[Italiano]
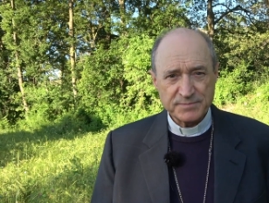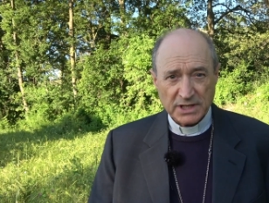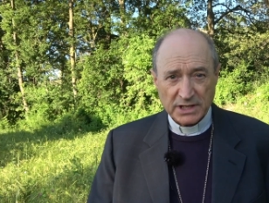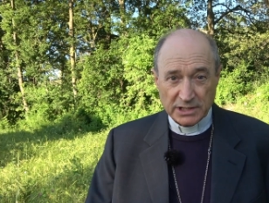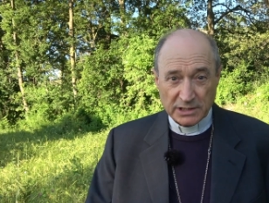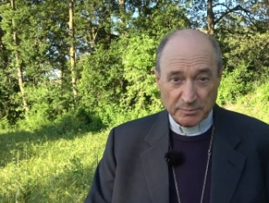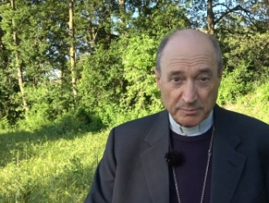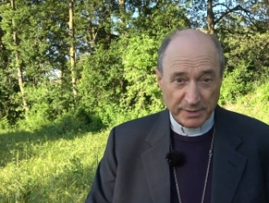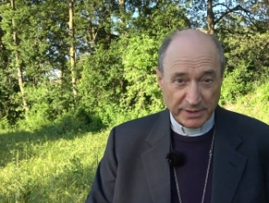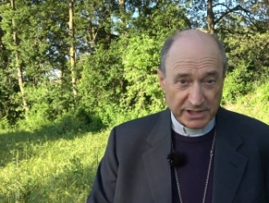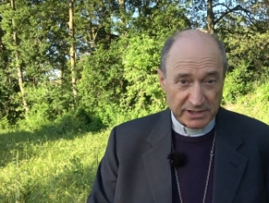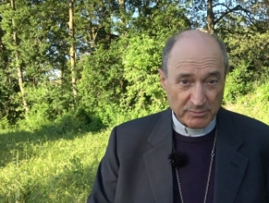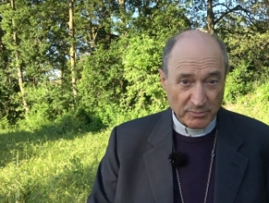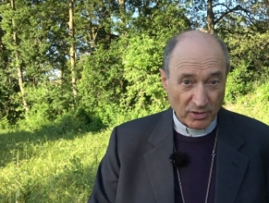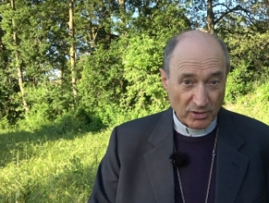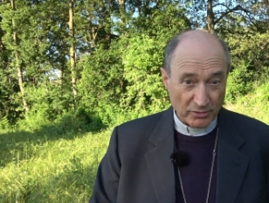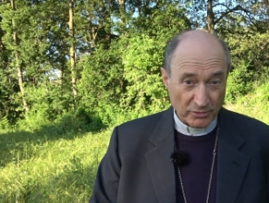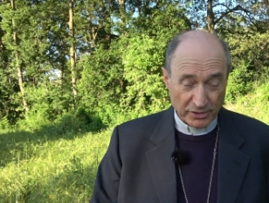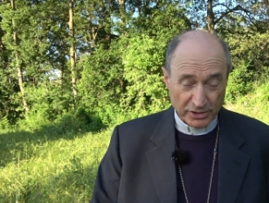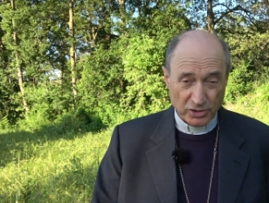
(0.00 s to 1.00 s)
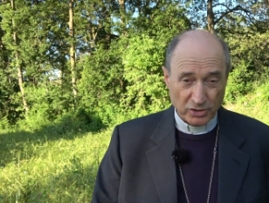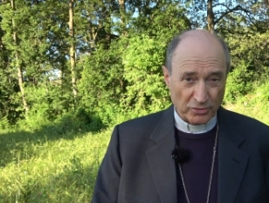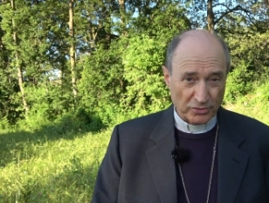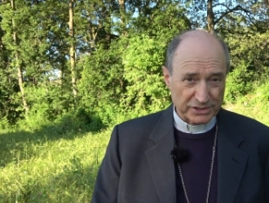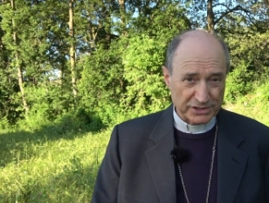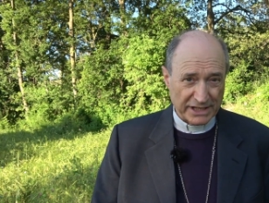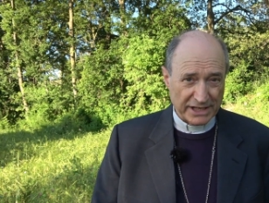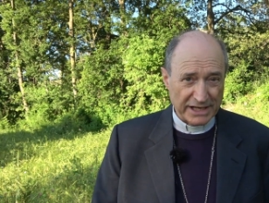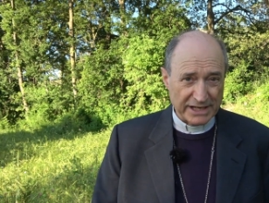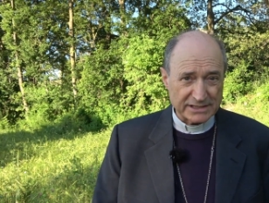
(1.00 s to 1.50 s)
Il primo, lo
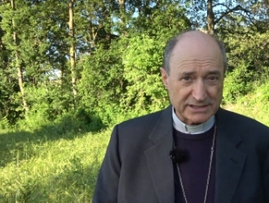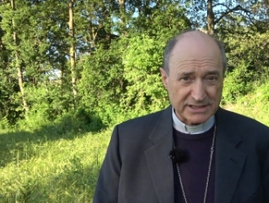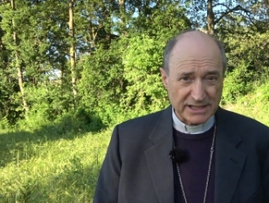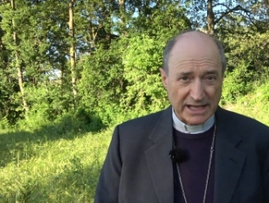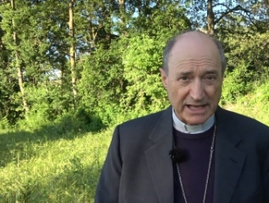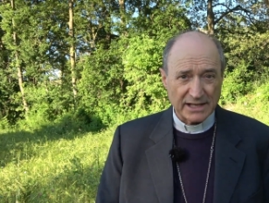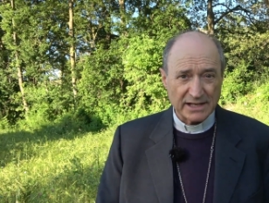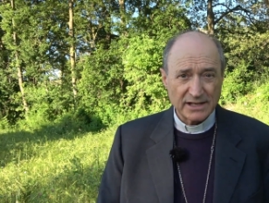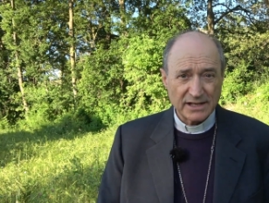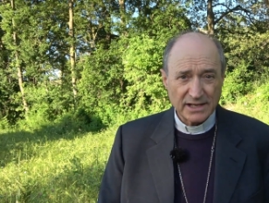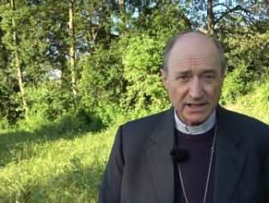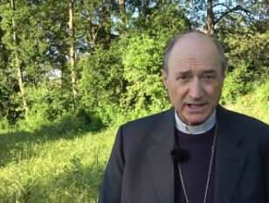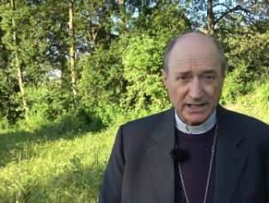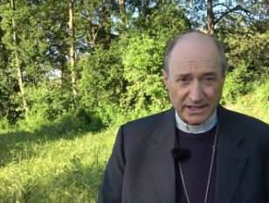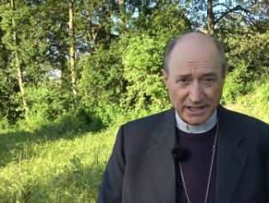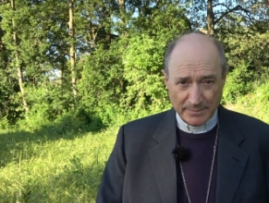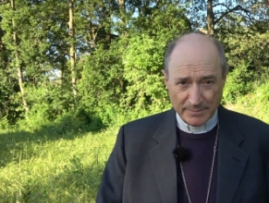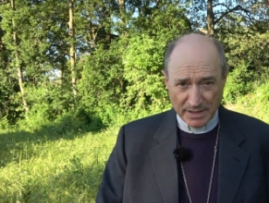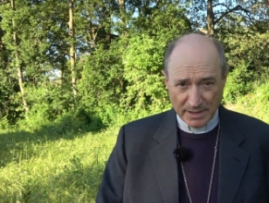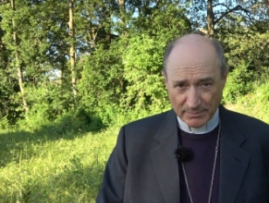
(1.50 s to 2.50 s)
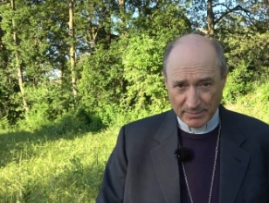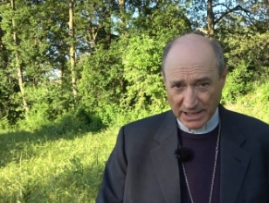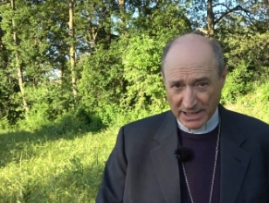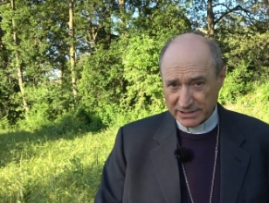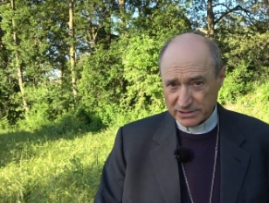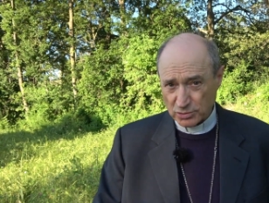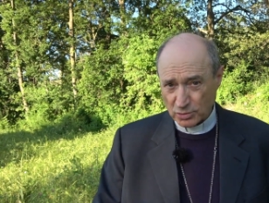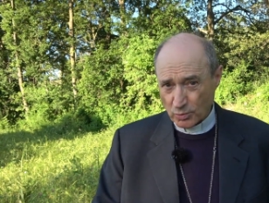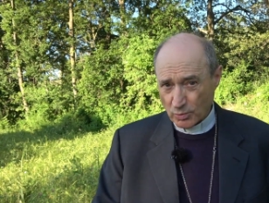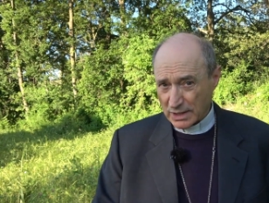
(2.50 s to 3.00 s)
ricorderete, ne abbiamo
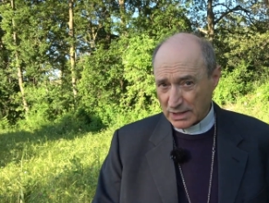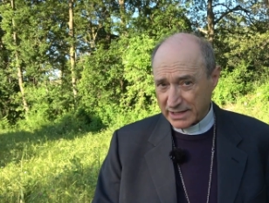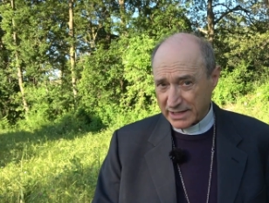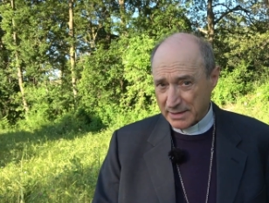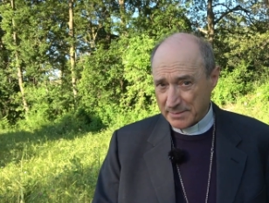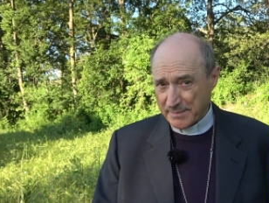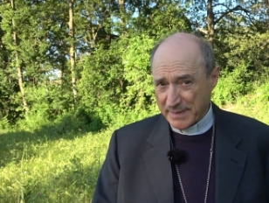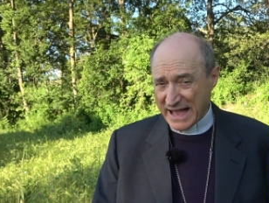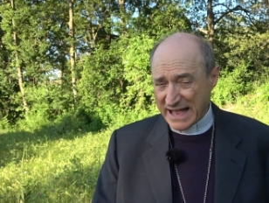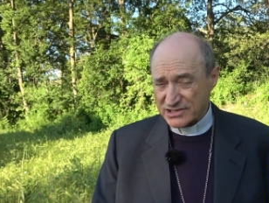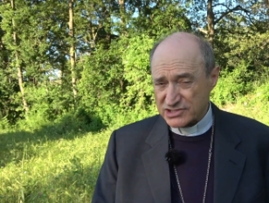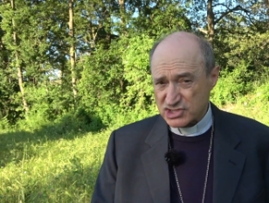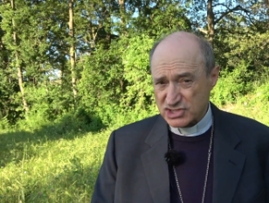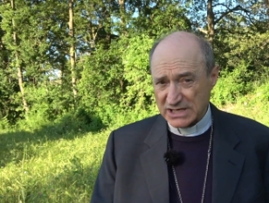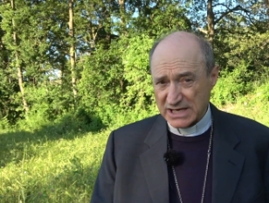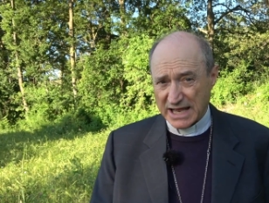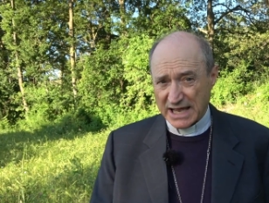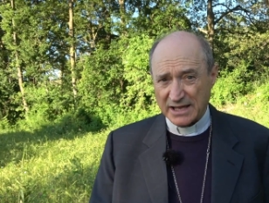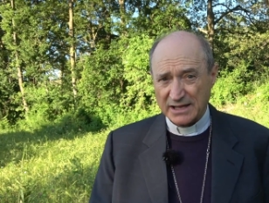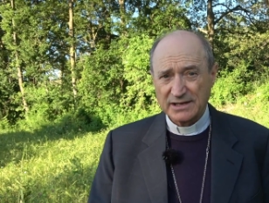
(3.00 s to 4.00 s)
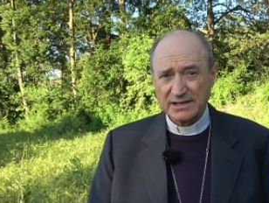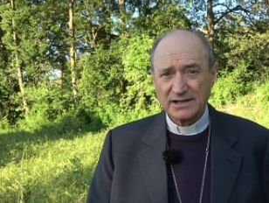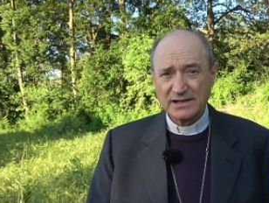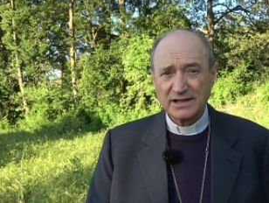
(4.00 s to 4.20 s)
letto qualche pagina,